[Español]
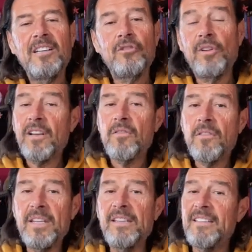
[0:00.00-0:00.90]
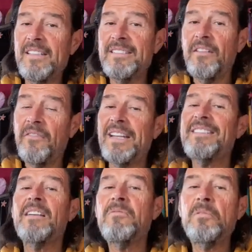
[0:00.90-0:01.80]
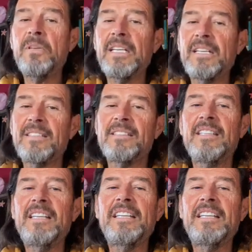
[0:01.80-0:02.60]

no era consciente de esas frases bíblicas,